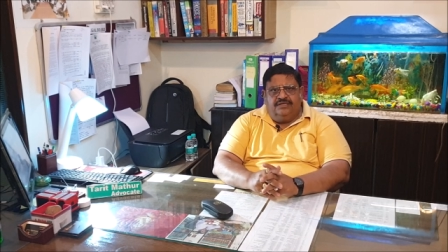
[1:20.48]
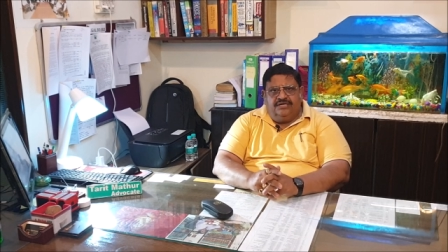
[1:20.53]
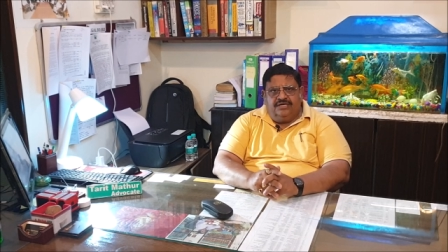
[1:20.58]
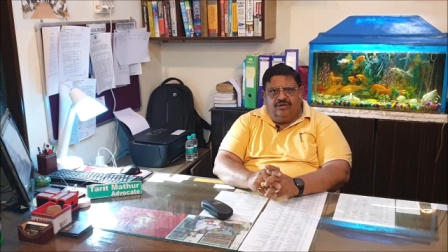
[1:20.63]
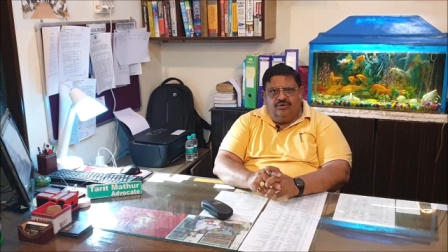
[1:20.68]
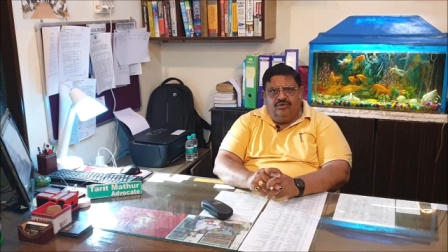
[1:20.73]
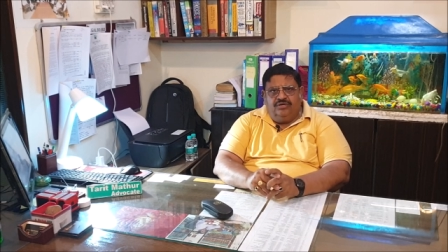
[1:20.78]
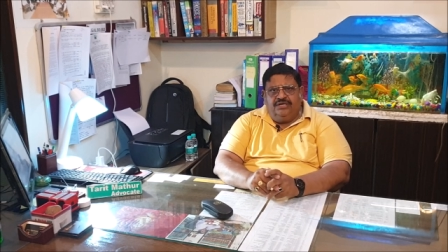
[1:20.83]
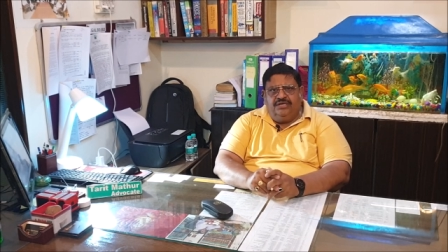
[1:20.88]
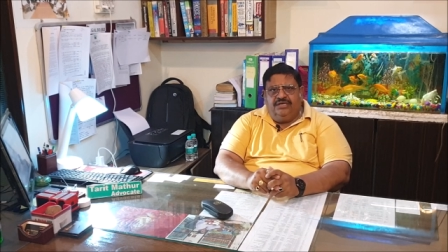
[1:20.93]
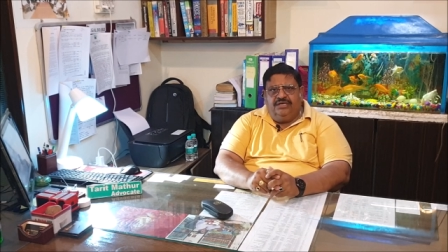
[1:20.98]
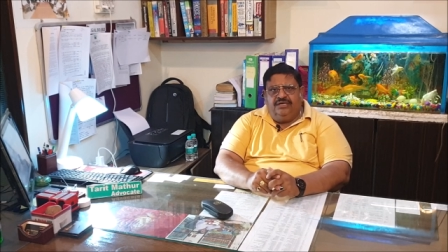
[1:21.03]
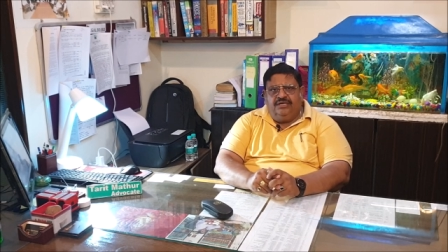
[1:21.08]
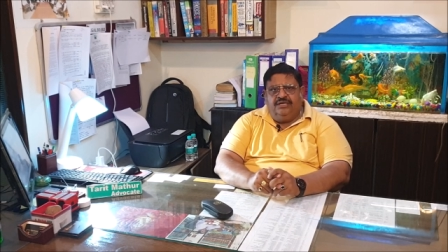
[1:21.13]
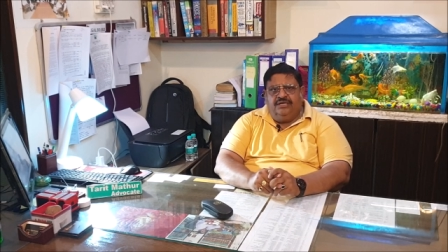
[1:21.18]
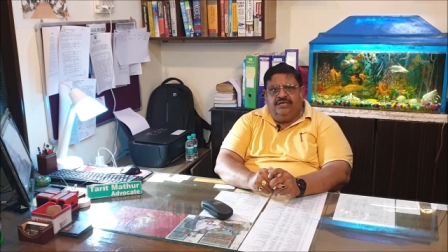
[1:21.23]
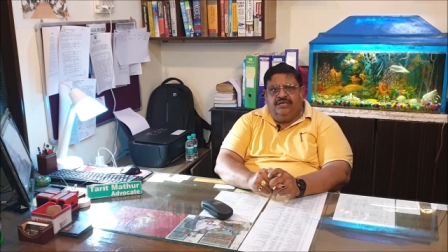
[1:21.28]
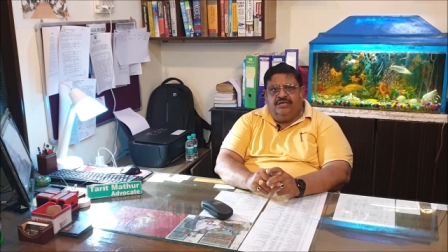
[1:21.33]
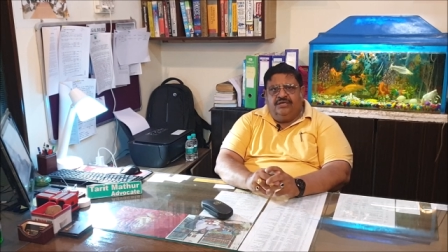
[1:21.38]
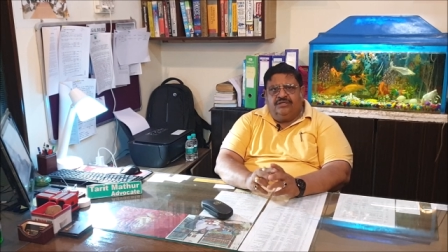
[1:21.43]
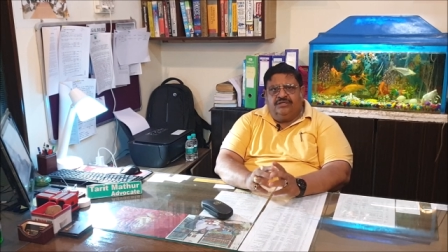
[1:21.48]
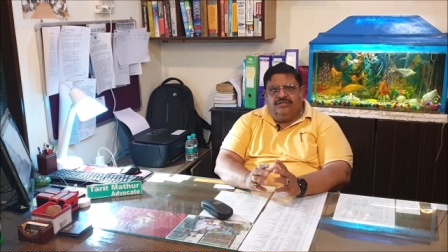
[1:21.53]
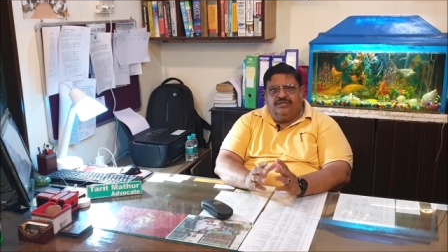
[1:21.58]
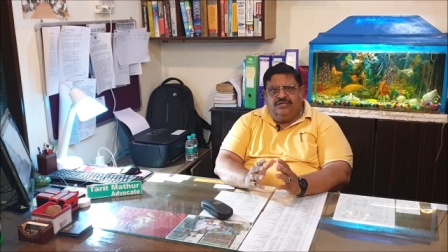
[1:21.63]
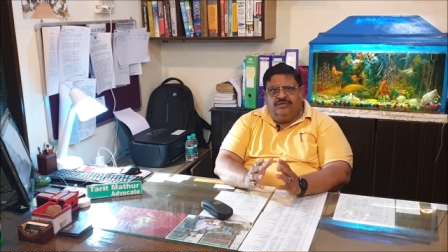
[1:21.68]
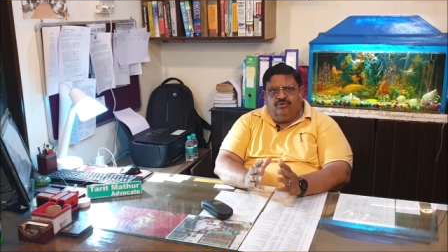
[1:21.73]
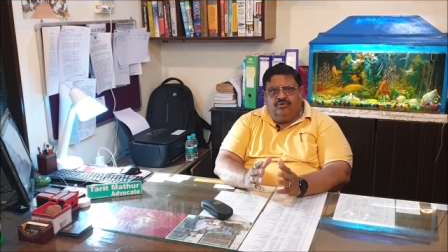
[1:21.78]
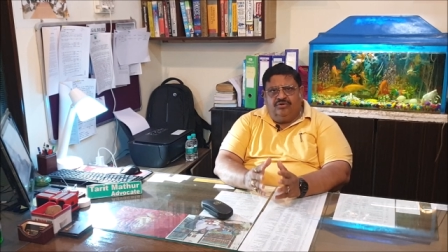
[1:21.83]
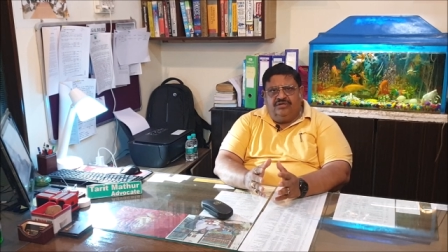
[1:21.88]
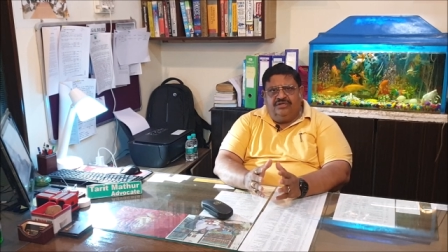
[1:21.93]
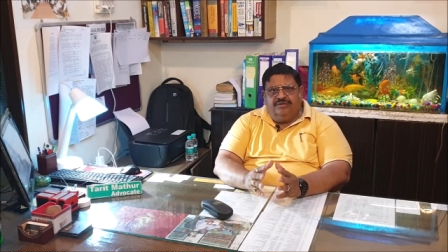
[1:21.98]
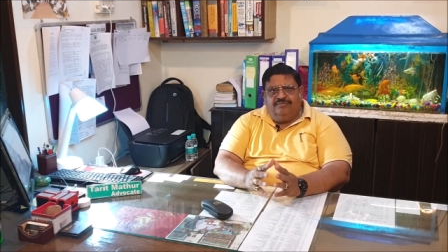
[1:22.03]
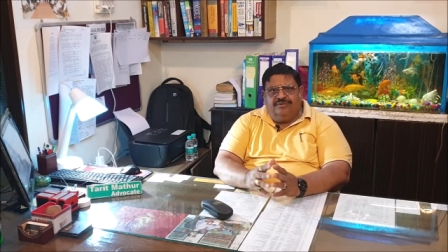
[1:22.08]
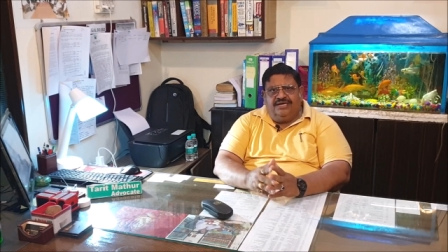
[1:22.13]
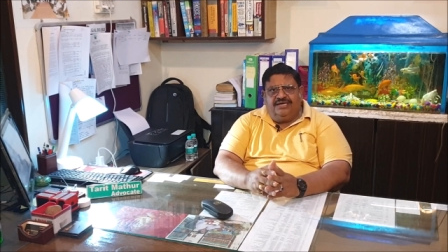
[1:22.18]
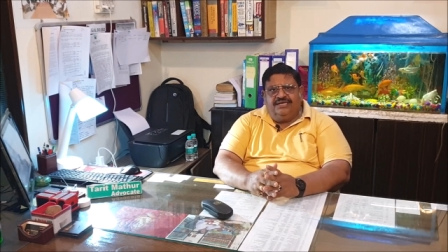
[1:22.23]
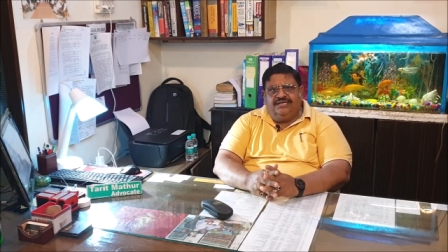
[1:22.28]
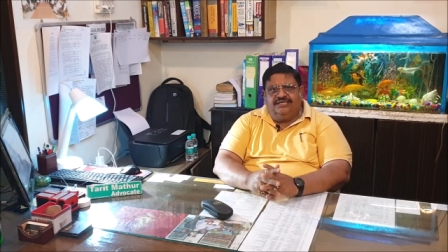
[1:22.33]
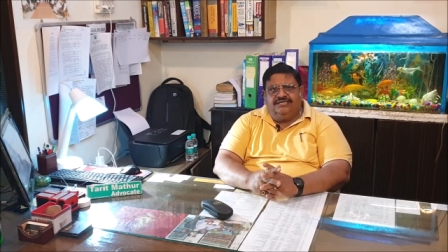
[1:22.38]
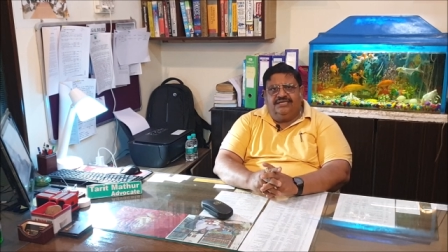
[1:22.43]
डाउरी की कोर्ट ये
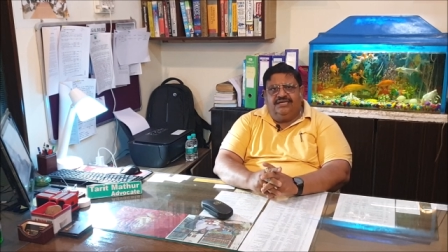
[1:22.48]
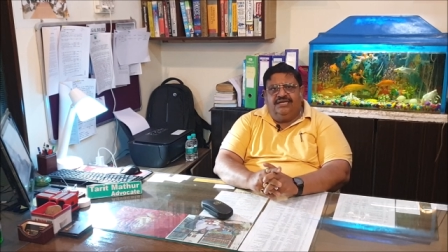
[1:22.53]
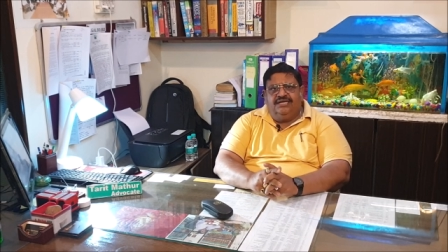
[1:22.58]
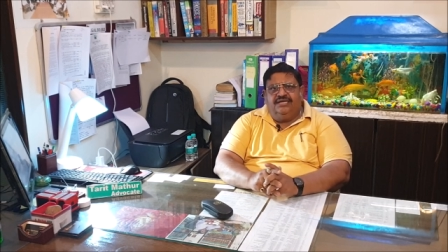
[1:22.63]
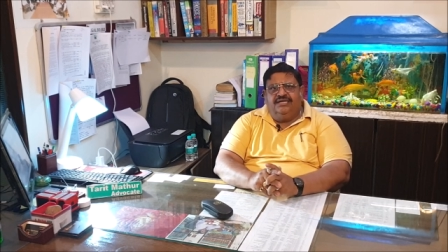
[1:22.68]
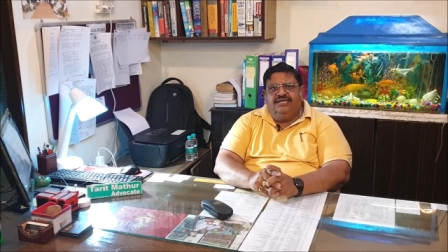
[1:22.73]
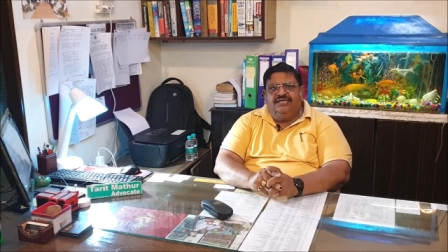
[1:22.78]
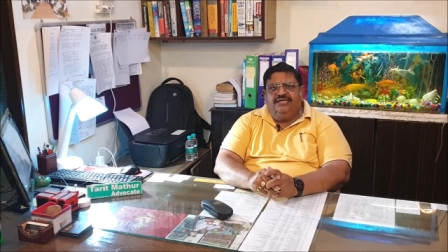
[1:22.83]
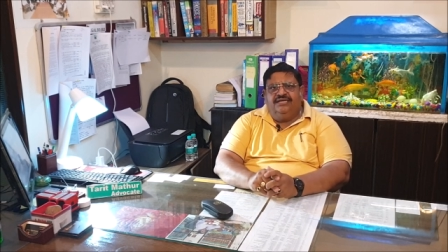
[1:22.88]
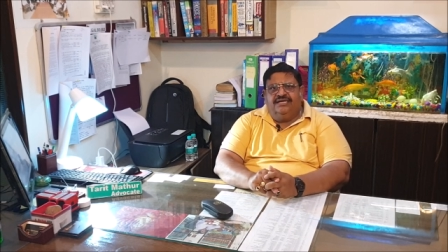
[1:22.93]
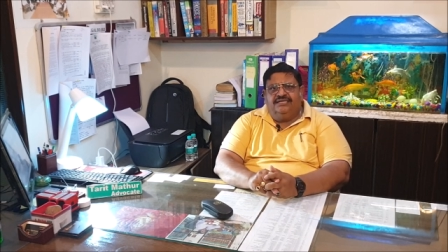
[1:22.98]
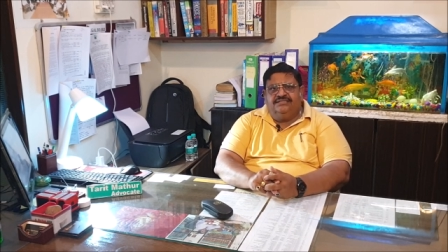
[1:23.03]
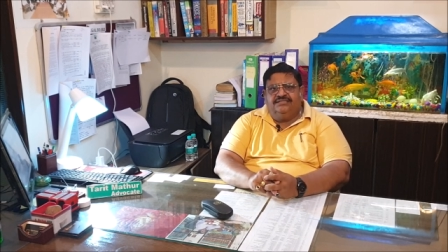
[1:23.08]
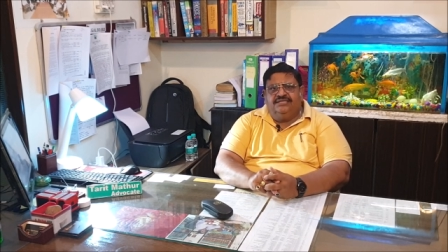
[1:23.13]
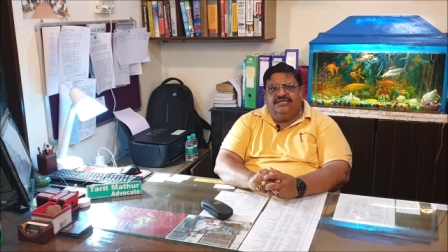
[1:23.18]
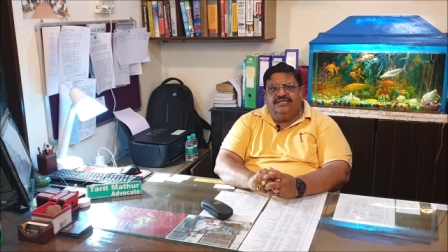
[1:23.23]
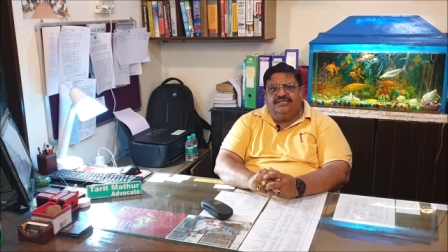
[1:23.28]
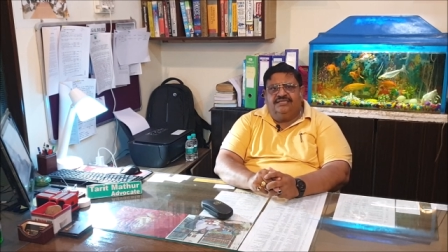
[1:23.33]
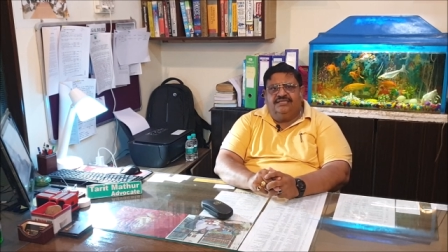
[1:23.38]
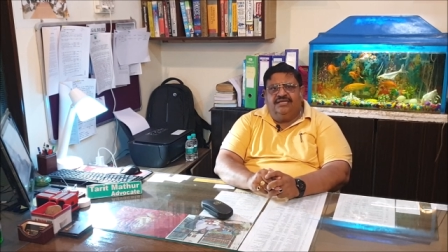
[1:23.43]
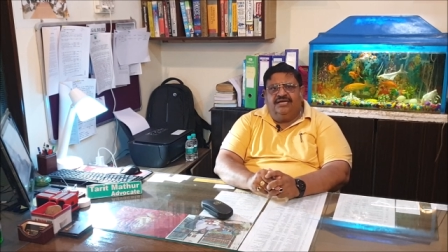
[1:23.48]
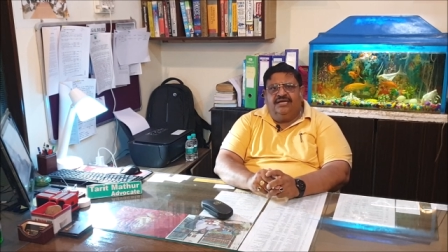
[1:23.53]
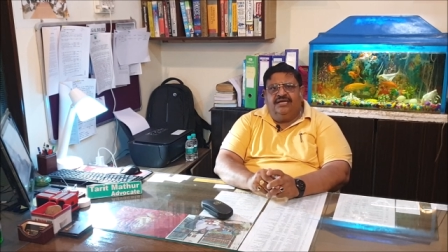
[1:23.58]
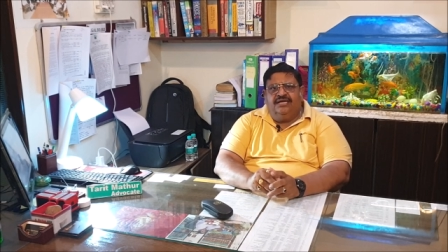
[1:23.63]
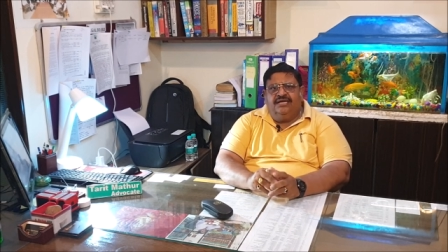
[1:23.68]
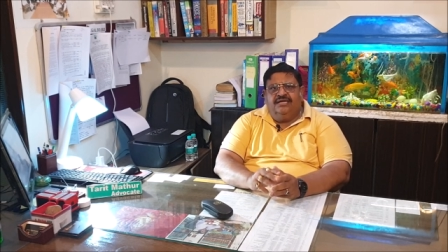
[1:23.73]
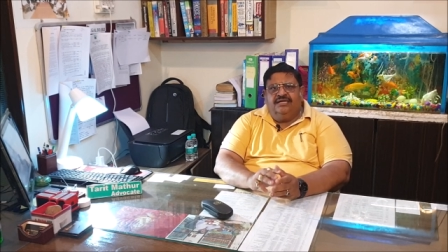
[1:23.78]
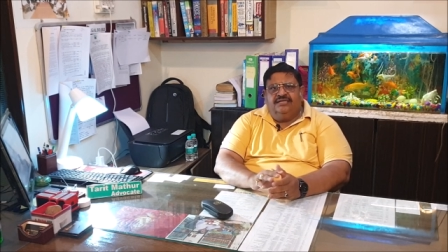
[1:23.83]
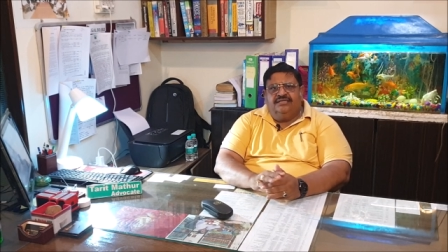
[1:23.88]
मान के चलेगी कि ऐसी हत्या